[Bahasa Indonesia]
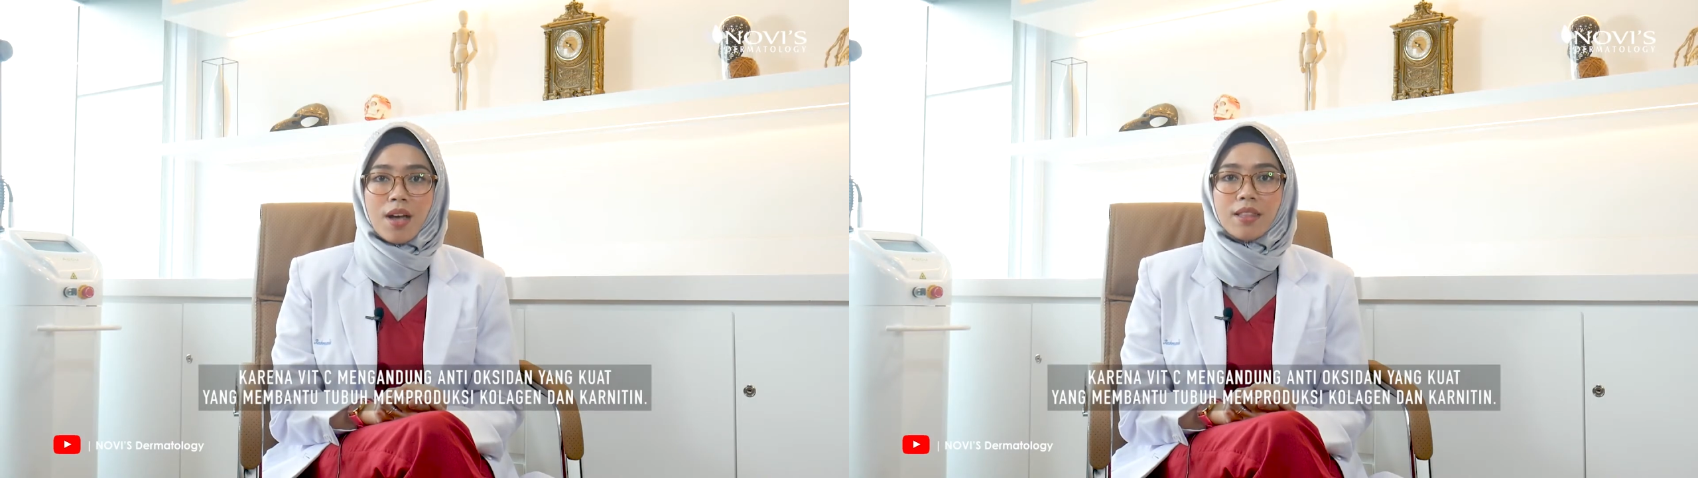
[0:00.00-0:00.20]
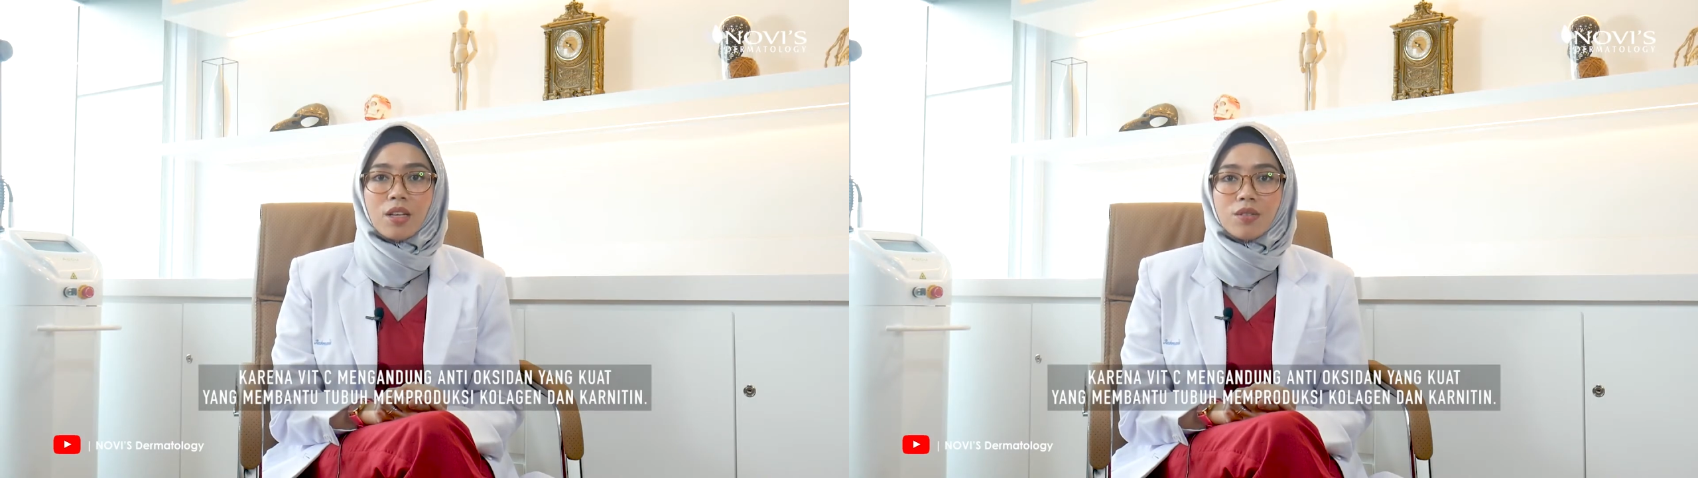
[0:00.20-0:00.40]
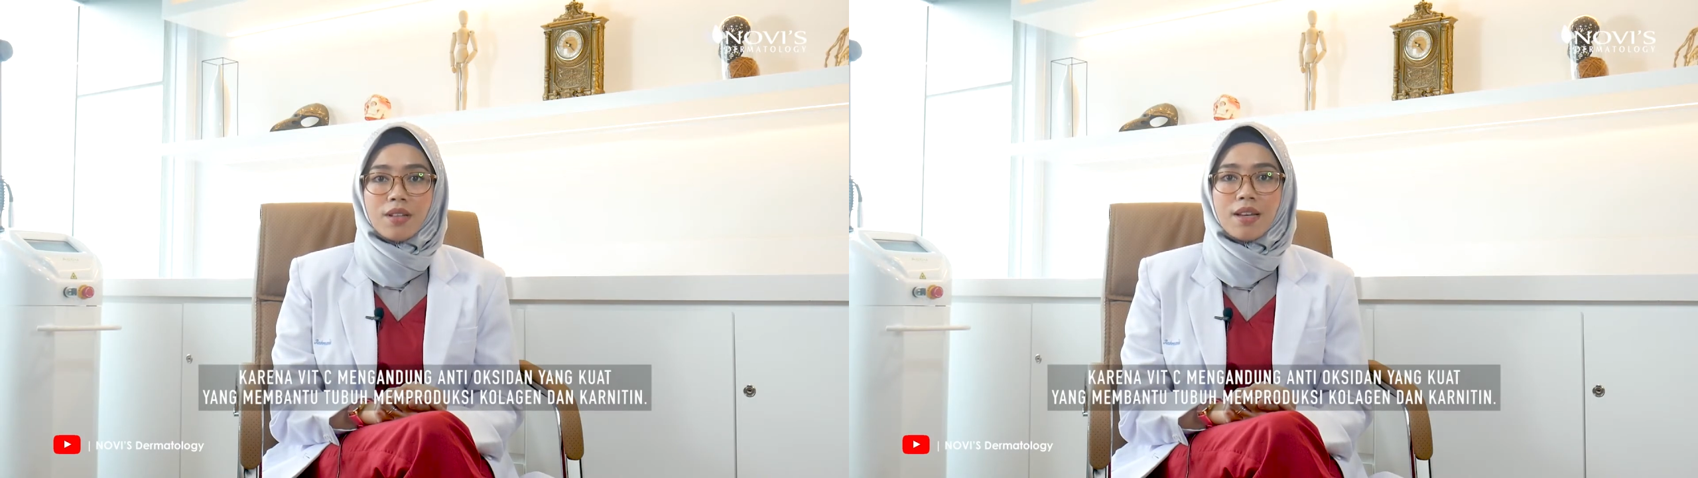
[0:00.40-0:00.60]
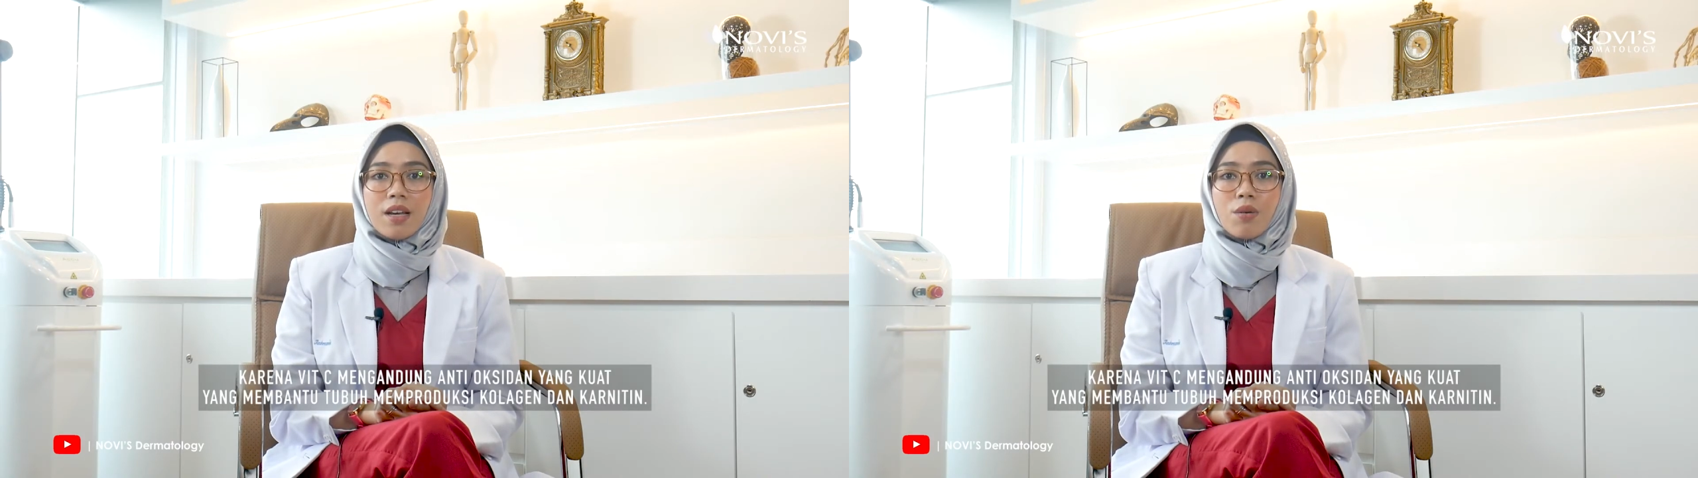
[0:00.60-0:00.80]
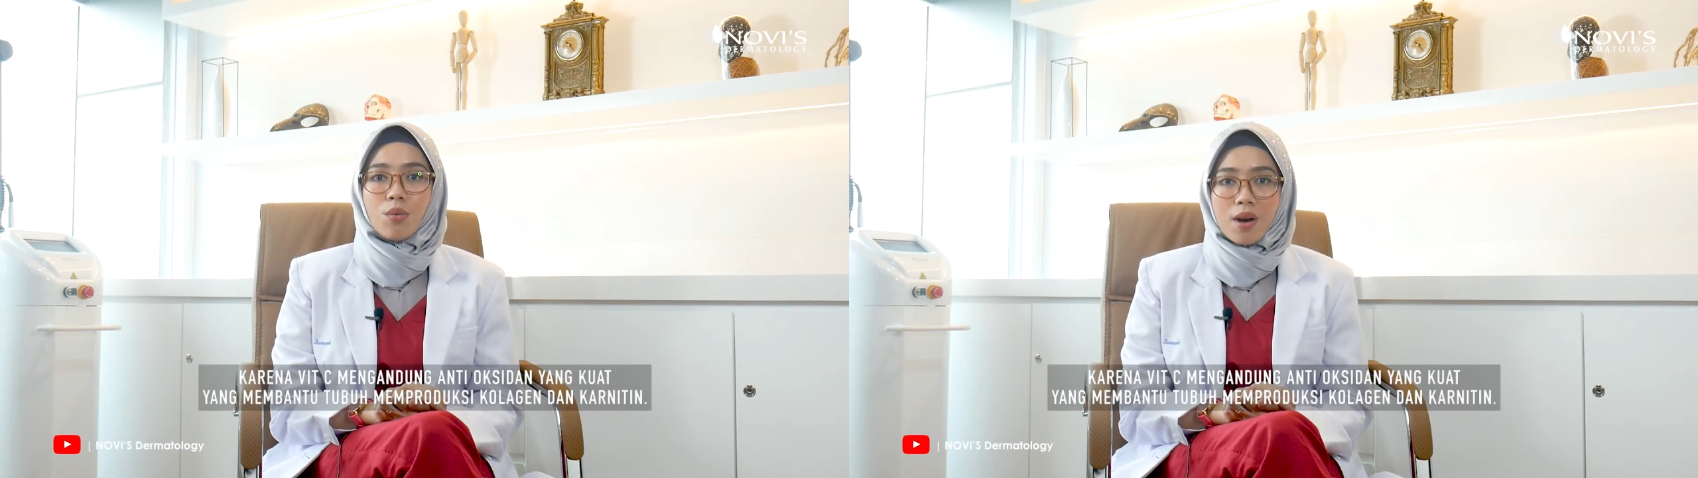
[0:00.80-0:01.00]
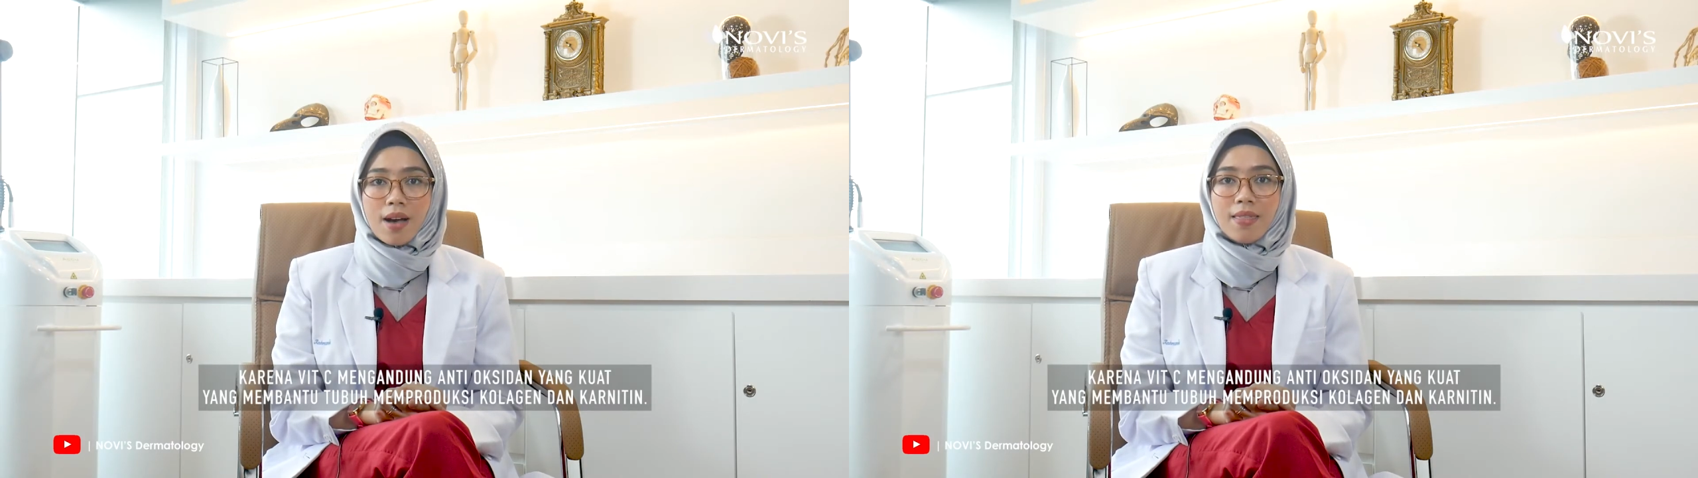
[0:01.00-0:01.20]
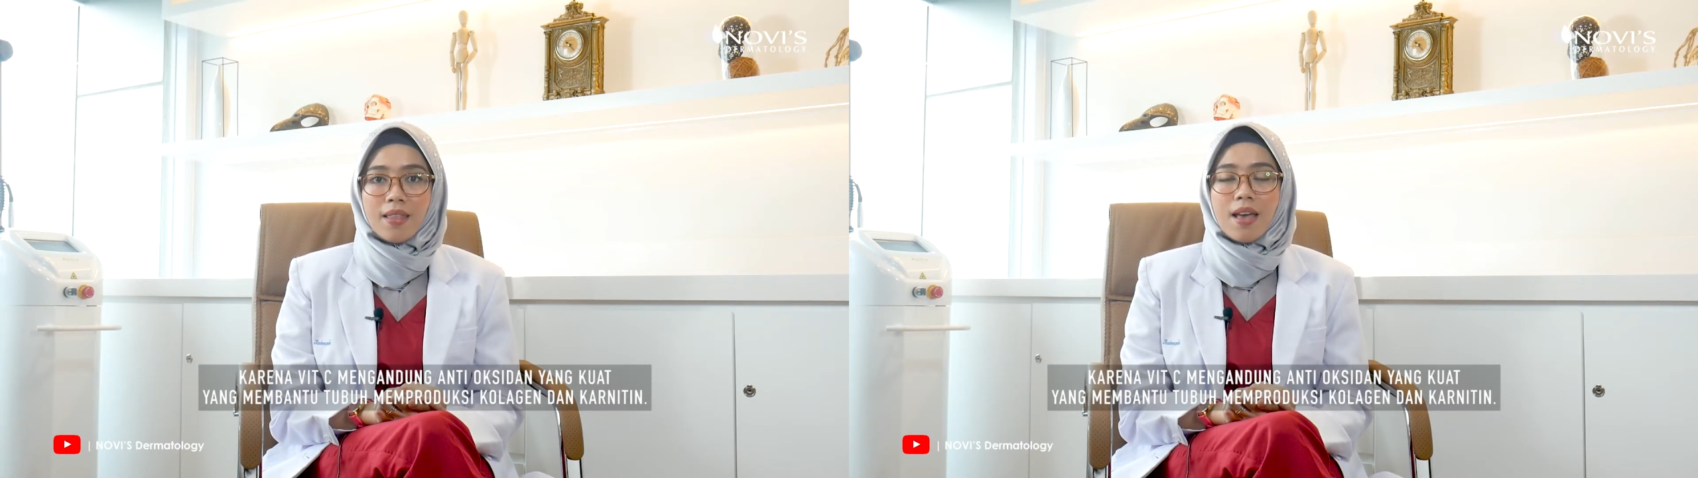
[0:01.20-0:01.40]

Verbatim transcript: antioksidan yang kuat